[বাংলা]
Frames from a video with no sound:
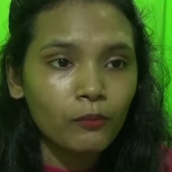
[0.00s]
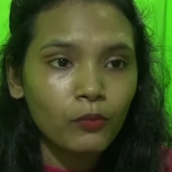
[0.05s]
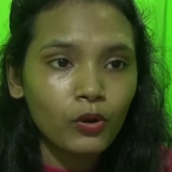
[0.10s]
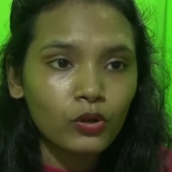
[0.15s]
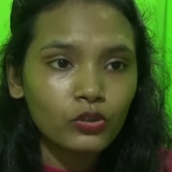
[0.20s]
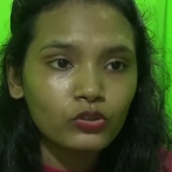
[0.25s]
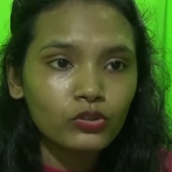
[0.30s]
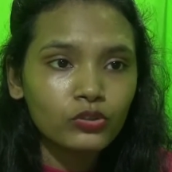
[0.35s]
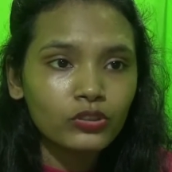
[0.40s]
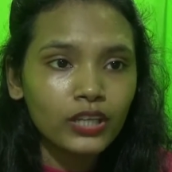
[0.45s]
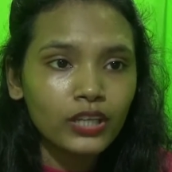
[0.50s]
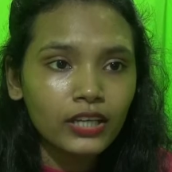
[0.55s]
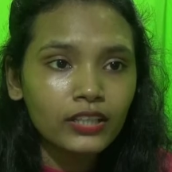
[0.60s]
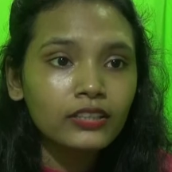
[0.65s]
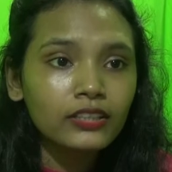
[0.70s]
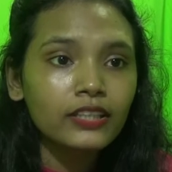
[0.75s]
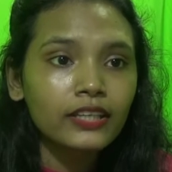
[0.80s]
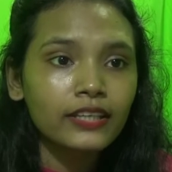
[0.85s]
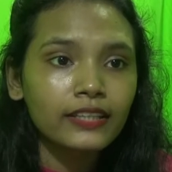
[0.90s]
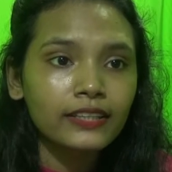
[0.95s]
বক্তরা
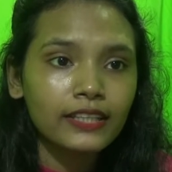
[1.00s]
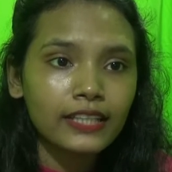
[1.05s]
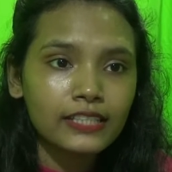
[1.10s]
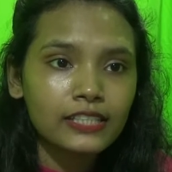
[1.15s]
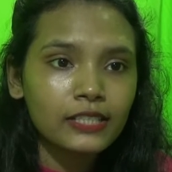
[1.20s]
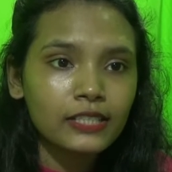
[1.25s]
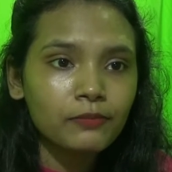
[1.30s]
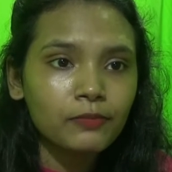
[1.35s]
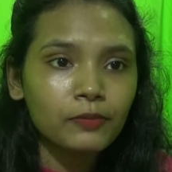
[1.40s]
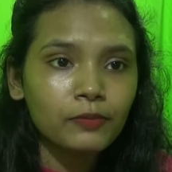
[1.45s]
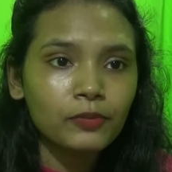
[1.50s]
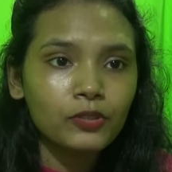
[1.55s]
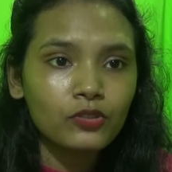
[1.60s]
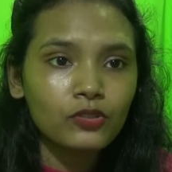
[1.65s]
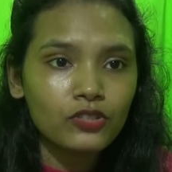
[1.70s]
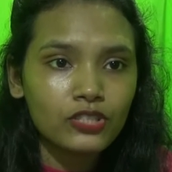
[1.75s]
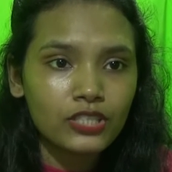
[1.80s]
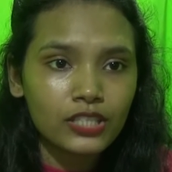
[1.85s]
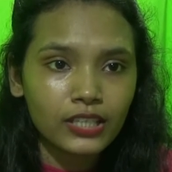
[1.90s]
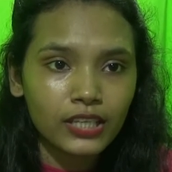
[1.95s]
দেশের বিভিন্ন
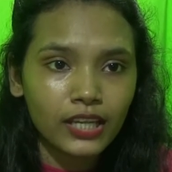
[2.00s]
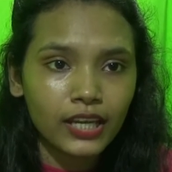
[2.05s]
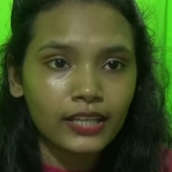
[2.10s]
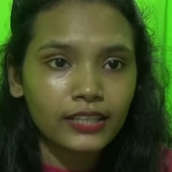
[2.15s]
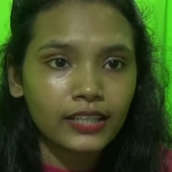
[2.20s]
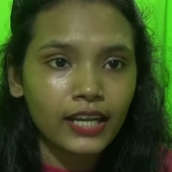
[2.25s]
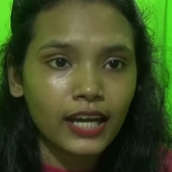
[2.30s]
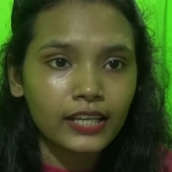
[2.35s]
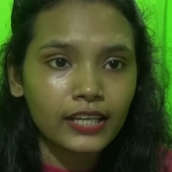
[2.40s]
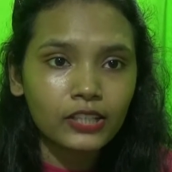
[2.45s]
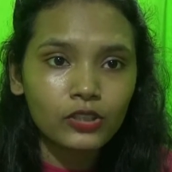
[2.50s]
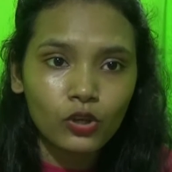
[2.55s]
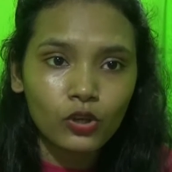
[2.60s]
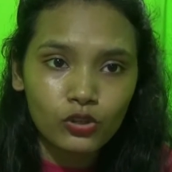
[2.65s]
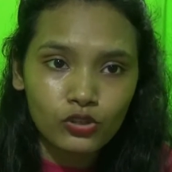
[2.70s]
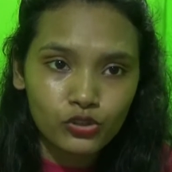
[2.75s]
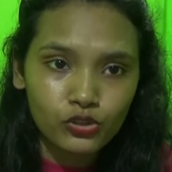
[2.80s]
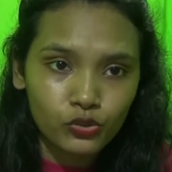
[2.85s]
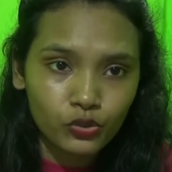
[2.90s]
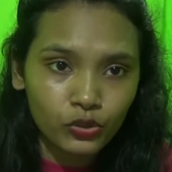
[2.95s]
জেলায় নারী
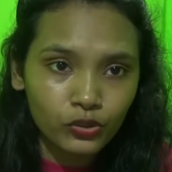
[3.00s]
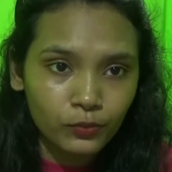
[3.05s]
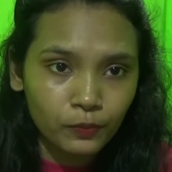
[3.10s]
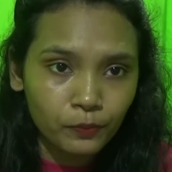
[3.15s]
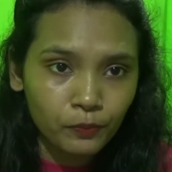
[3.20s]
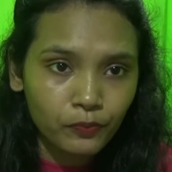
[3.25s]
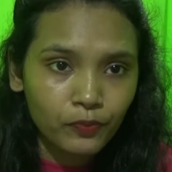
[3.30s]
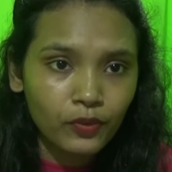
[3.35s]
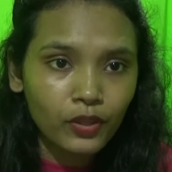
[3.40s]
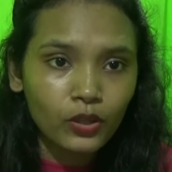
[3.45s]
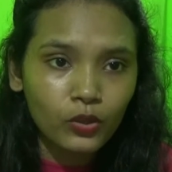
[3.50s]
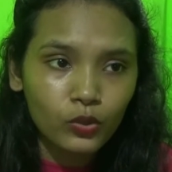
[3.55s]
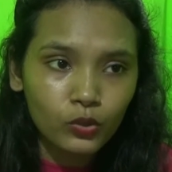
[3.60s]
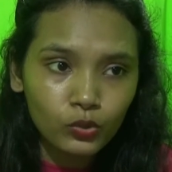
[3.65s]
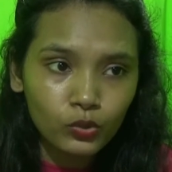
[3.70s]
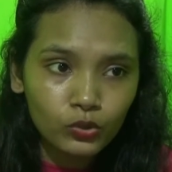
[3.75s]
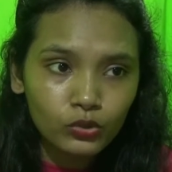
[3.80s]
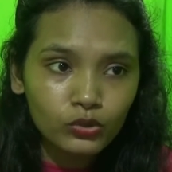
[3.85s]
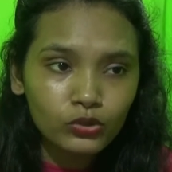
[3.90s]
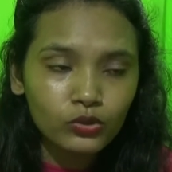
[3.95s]
ধর্ষণ
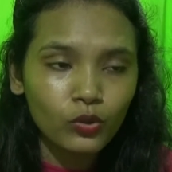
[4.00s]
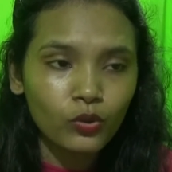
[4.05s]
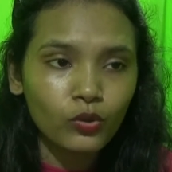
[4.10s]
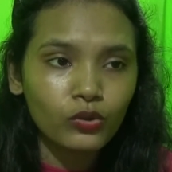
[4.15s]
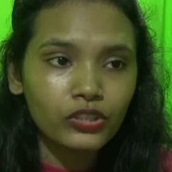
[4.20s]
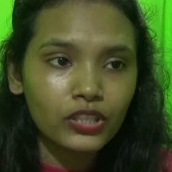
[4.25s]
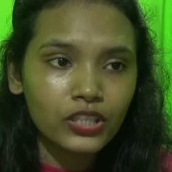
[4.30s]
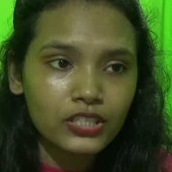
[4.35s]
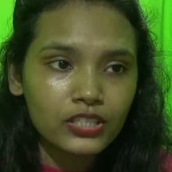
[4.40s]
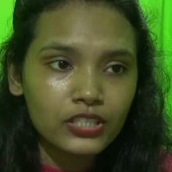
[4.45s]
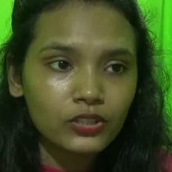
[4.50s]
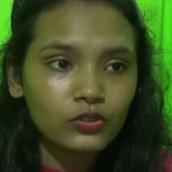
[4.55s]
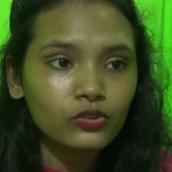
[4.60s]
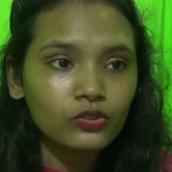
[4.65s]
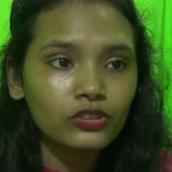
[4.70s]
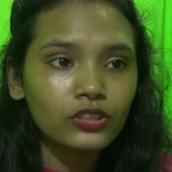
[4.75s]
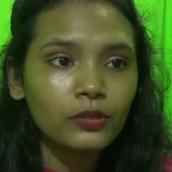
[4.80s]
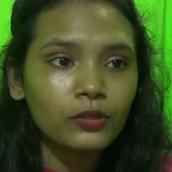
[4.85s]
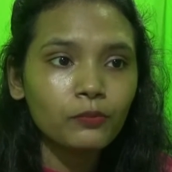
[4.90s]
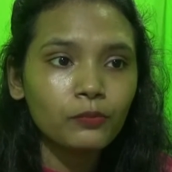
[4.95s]
খুন ও
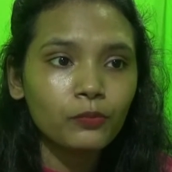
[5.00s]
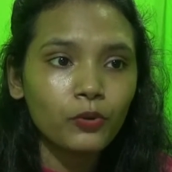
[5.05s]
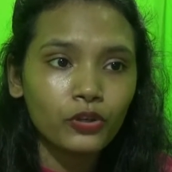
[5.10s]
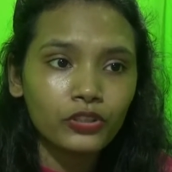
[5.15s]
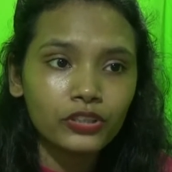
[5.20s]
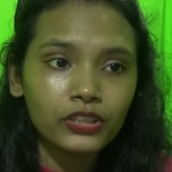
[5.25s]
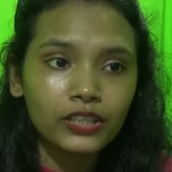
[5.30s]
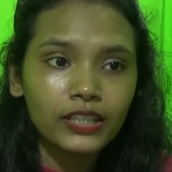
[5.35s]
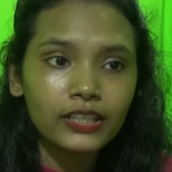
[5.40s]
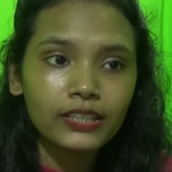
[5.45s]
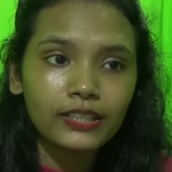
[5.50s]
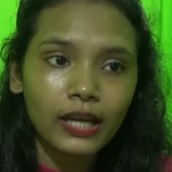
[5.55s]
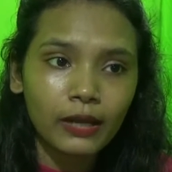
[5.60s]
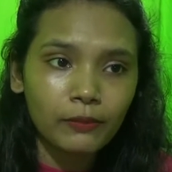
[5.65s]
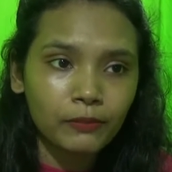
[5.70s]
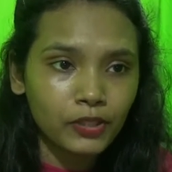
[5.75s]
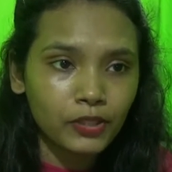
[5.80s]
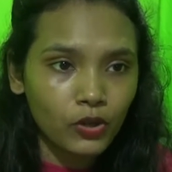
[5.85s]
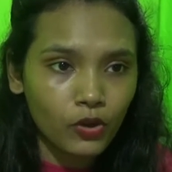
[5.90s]
নির্যাতনের বন্ধের দাবি